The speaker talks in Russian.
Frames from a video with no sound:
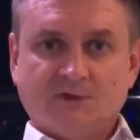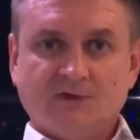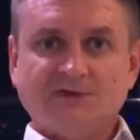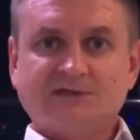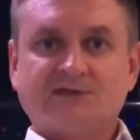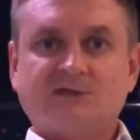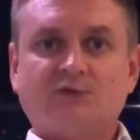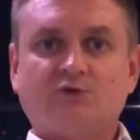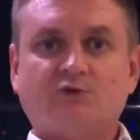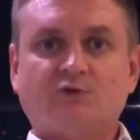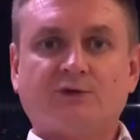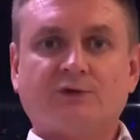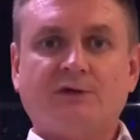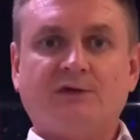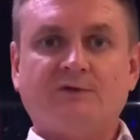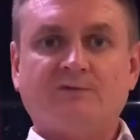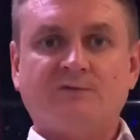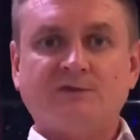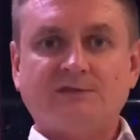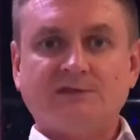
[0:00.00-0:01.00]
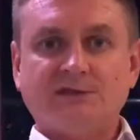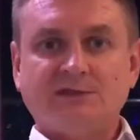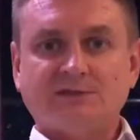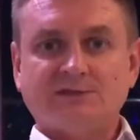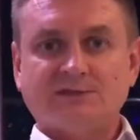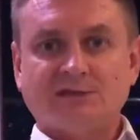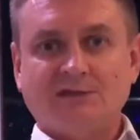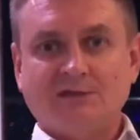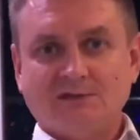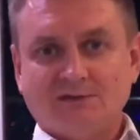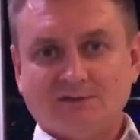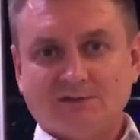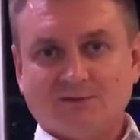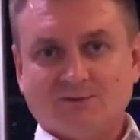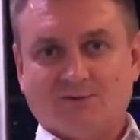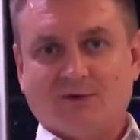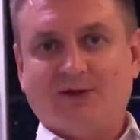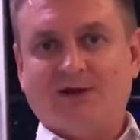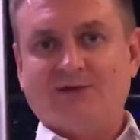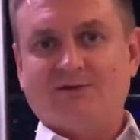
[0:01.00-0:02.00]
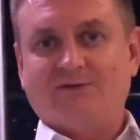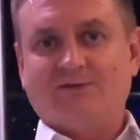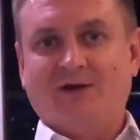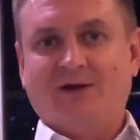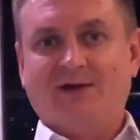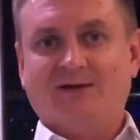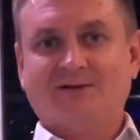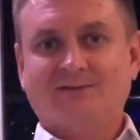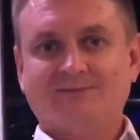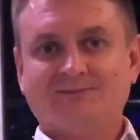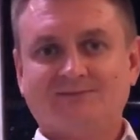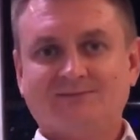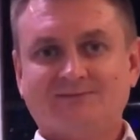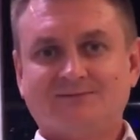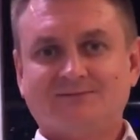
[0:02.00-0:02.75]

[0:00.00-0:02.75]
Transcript: Институт инвестиций Ульянов Олег.